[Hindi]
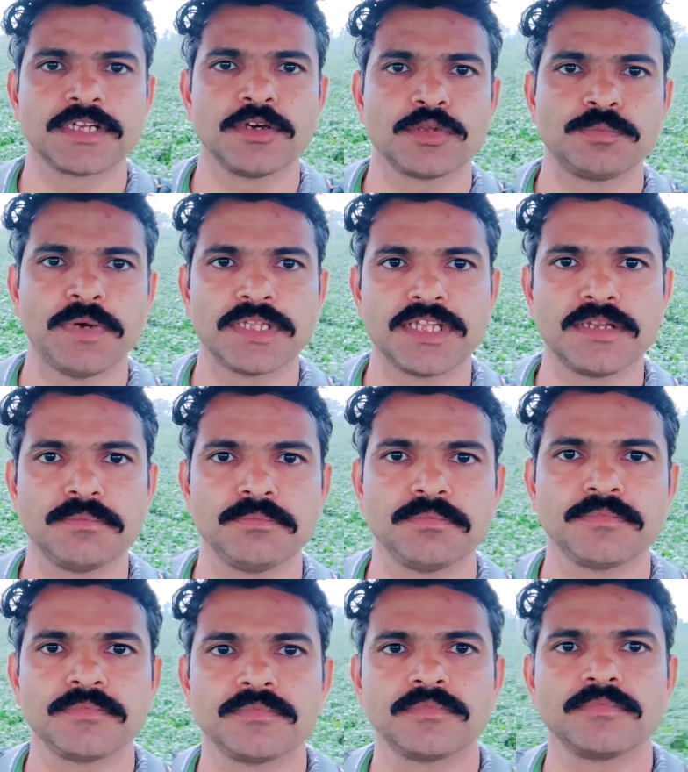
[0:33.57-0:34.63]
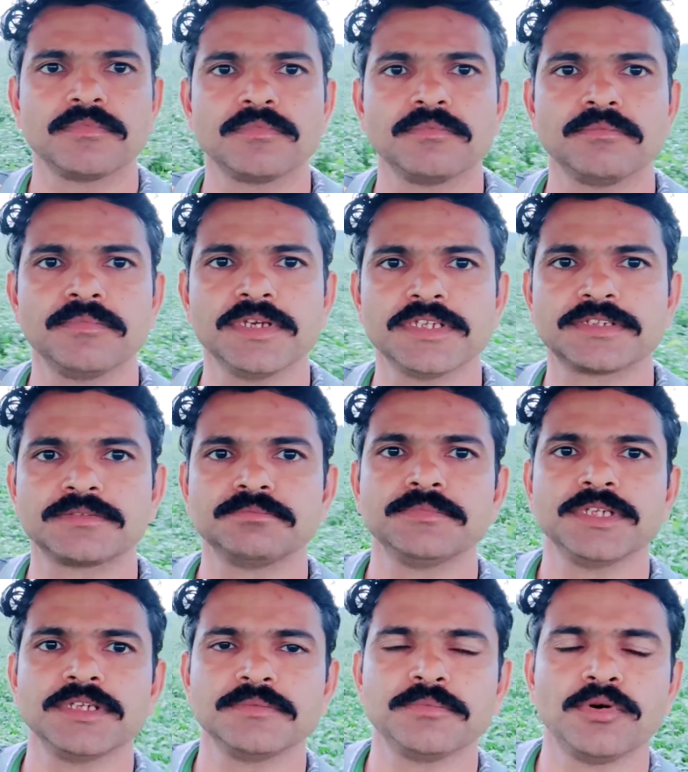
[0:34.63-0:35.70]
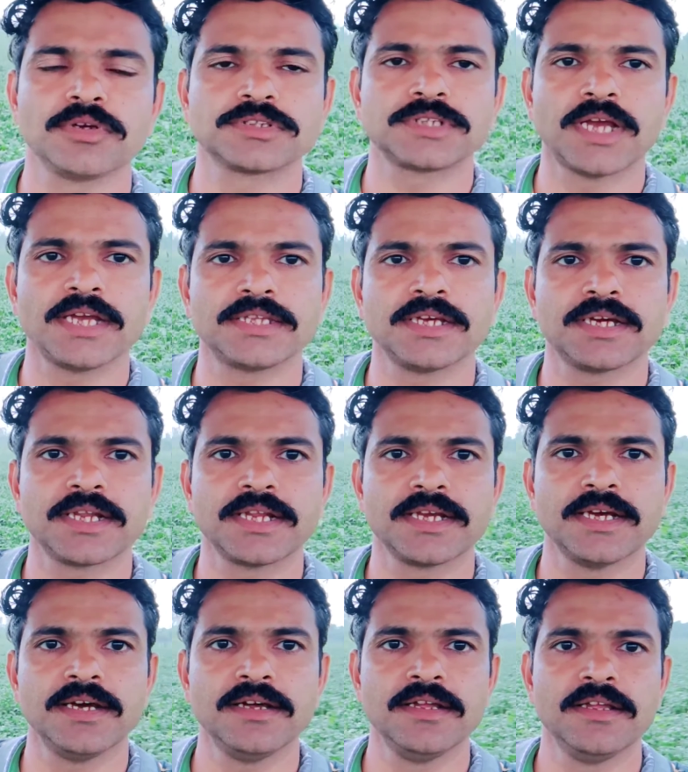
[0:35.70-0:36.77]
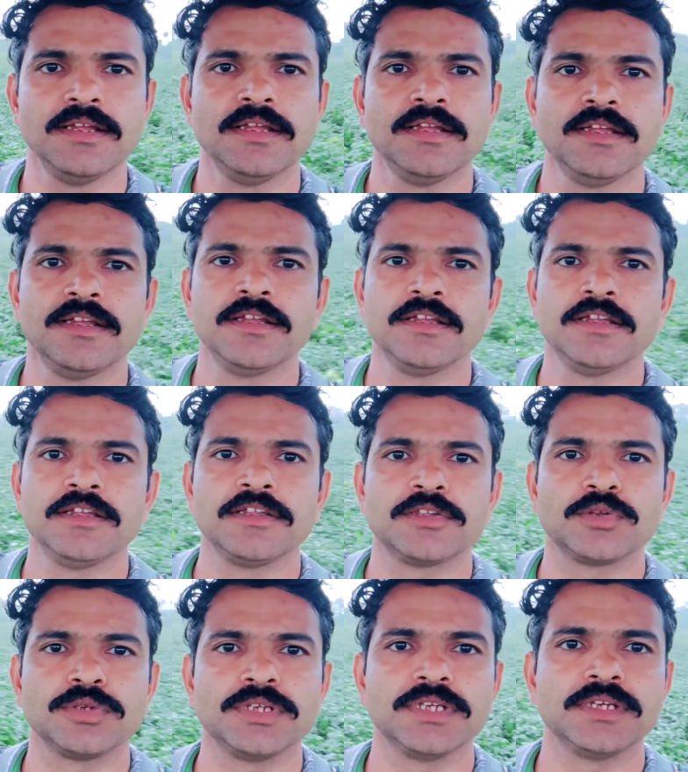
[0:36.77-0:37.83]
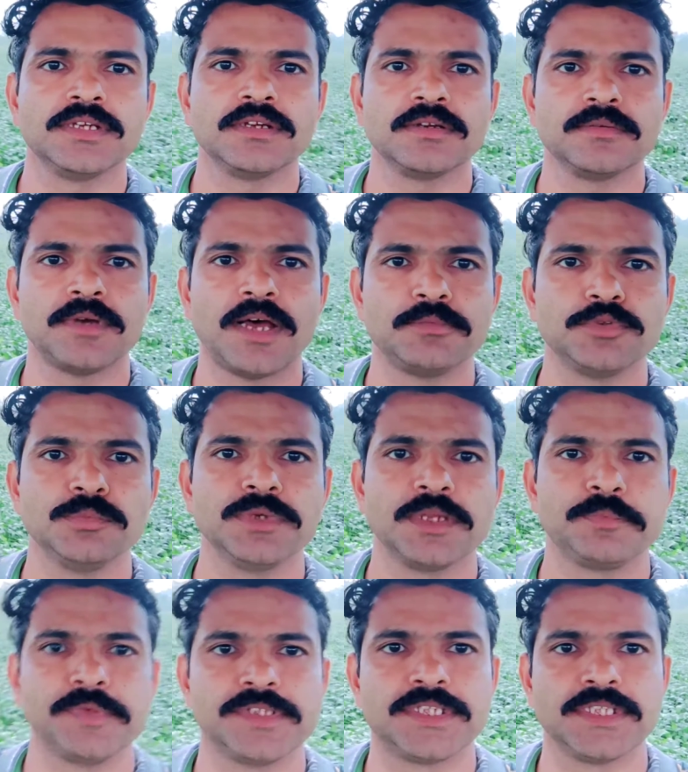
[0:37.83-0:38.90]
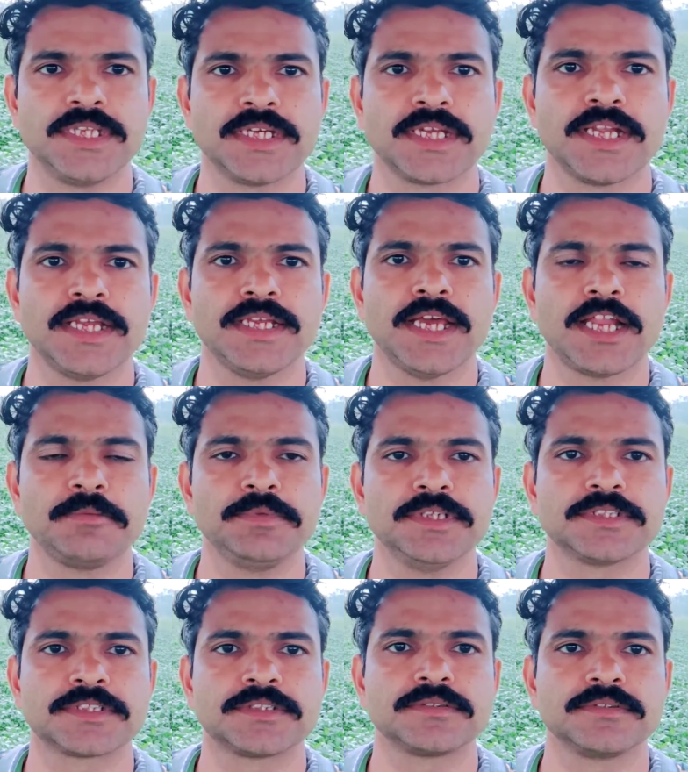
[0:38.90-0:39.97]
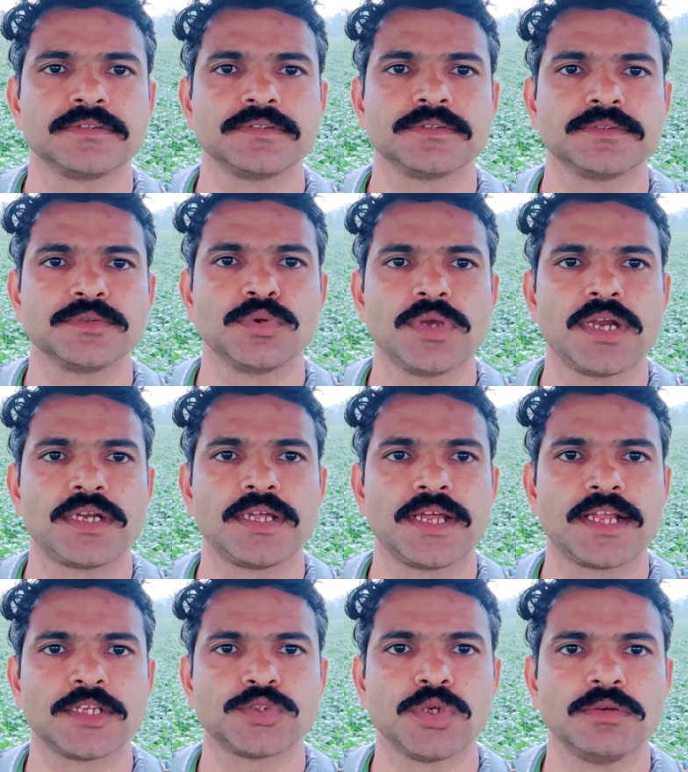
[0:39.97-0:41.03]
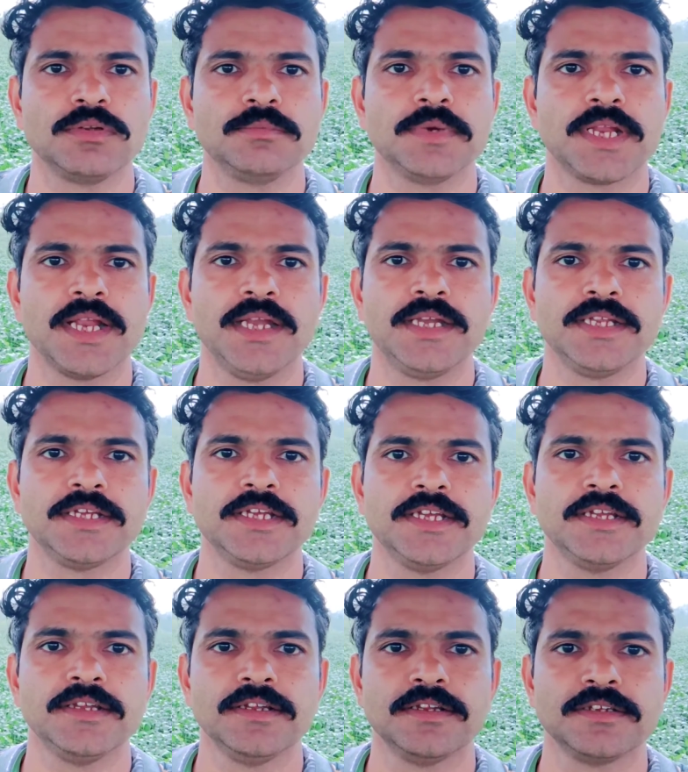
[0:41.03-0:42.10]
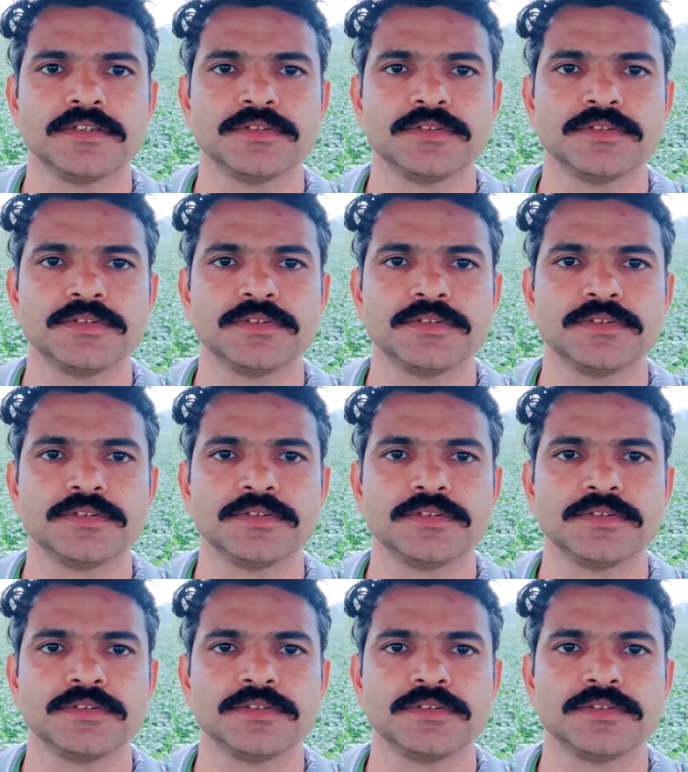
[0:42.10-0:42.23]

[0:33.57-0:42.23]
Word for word: फसल का उत्पादन में इसमें बहुत सहायता करेगा तो ये आप जो मेरे पीछे देख रहे हैं आर बी एस दो हज़ार अठारह सोयाबीन वेराइटी है